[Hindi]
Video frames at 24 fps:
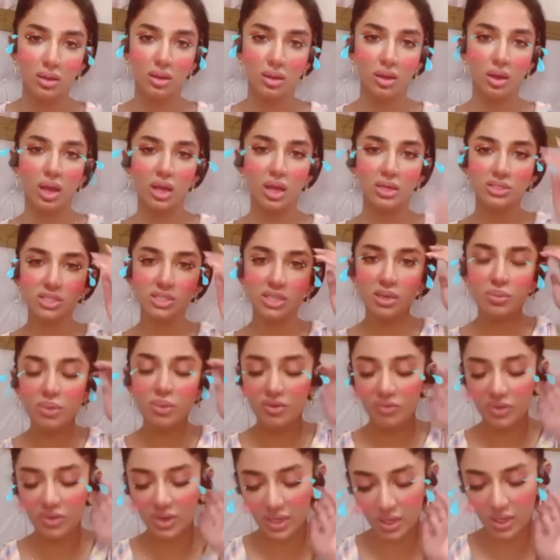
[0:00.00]
अजीब है
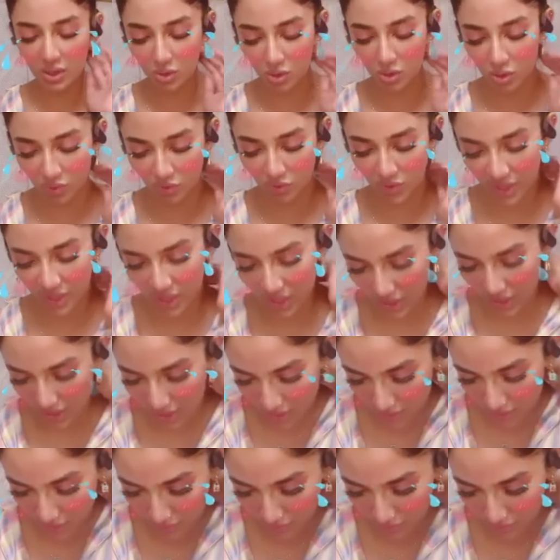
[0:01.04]
बड़े लोग बड़ी गला